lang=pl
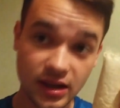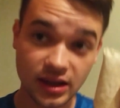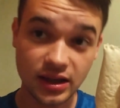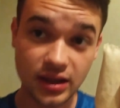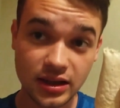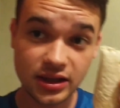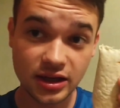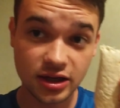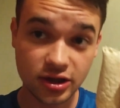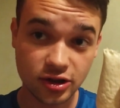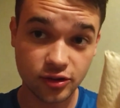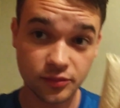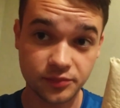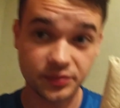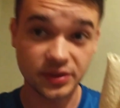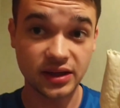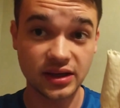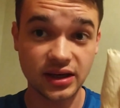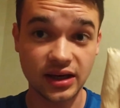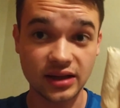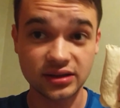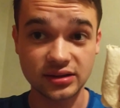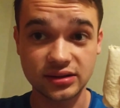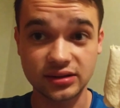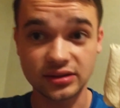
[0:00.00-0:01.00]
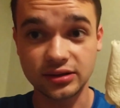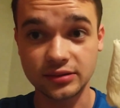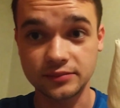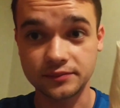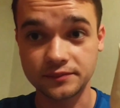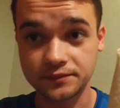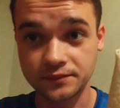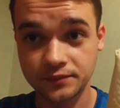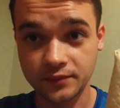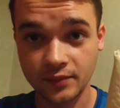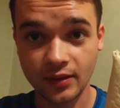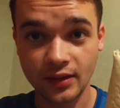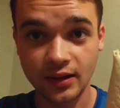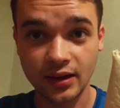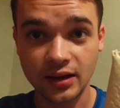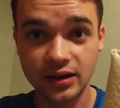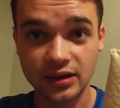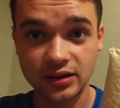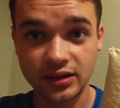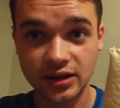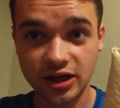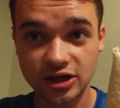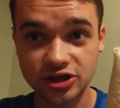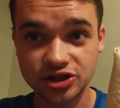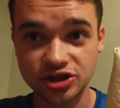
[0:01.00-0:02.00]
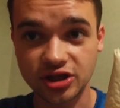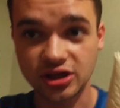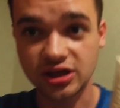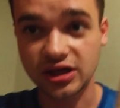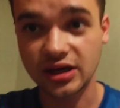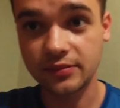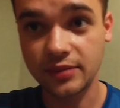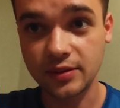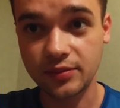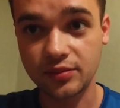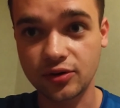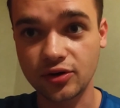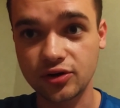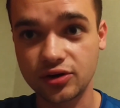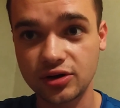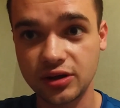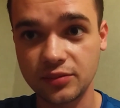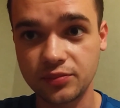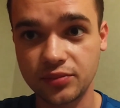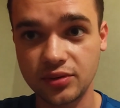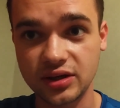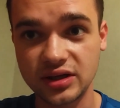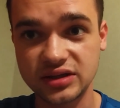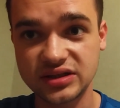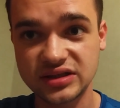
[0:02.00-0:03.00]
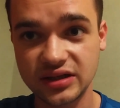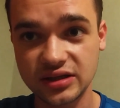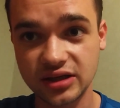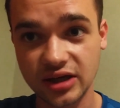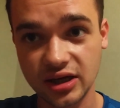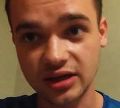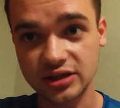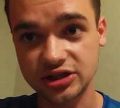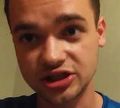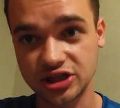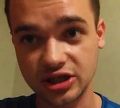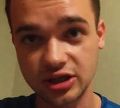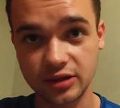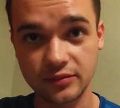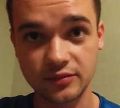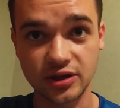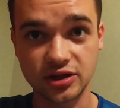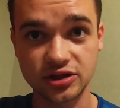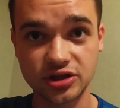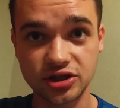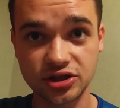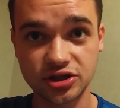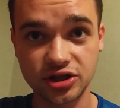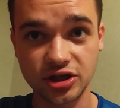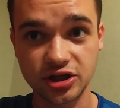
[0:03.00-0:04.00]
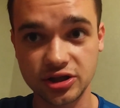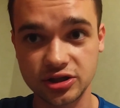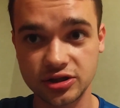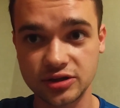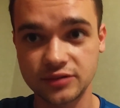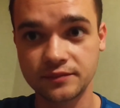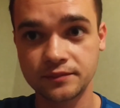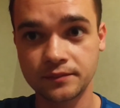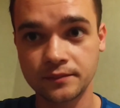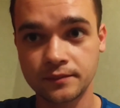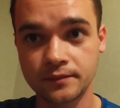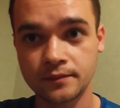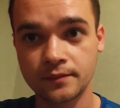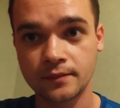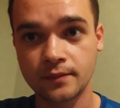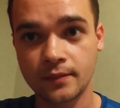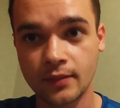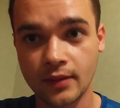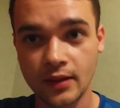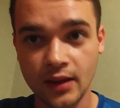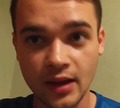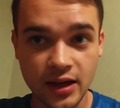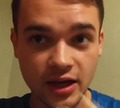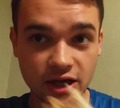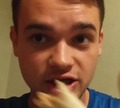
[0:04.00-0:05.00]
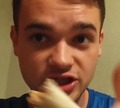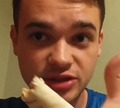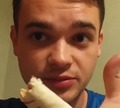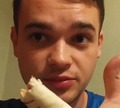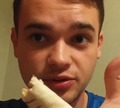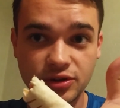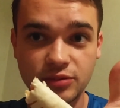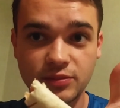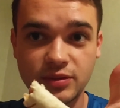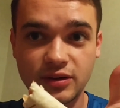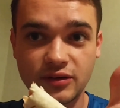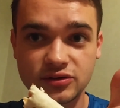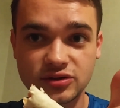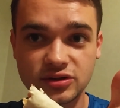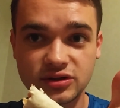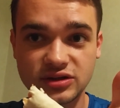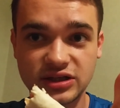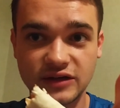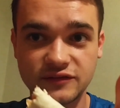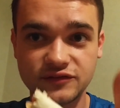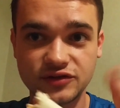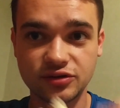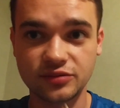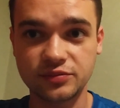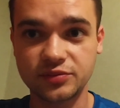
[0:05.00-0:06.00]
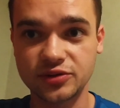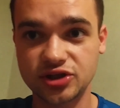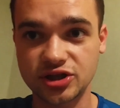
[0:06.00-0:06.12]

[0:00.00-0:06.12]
E, lekko pikantny. Także kebab godny polecenia 7 na 10. Jeśli się podobało, zostawcie